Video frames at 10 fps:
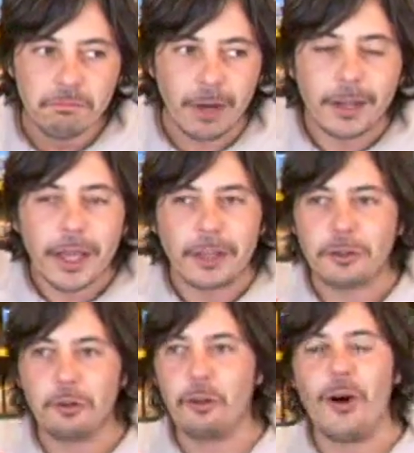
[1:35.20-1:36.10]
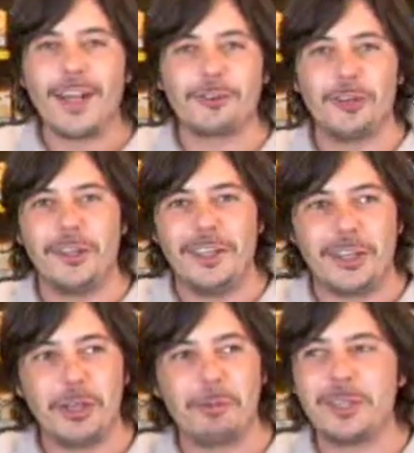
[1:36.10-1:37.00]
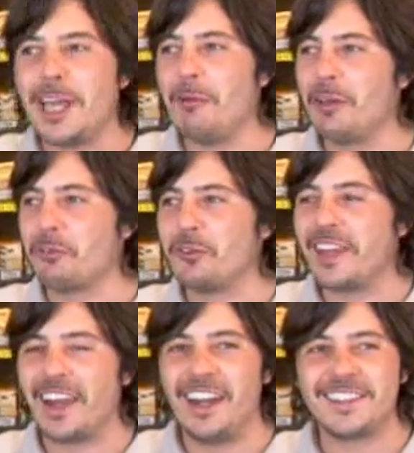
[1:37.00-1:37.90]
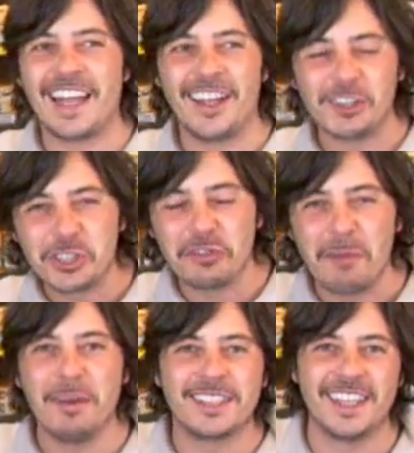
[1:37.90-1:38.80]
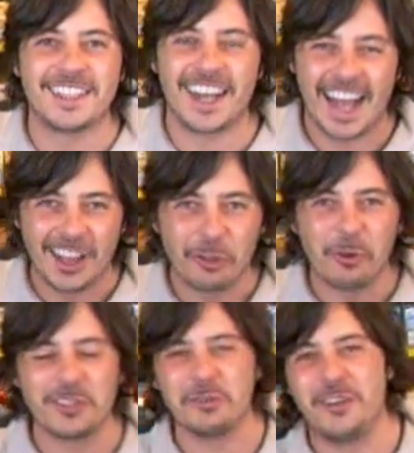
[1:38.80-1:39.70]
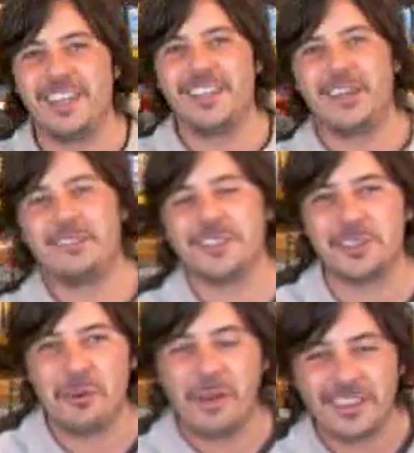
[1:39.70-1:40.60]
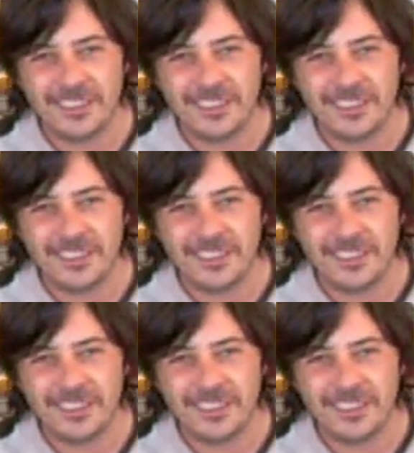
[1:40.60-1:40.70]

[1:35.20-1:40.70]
Ma niente, non ho altro da dire, ci possiamo affrontare l'estate, oggi fa abbastanza caldo, questo viene da dire in questo momento.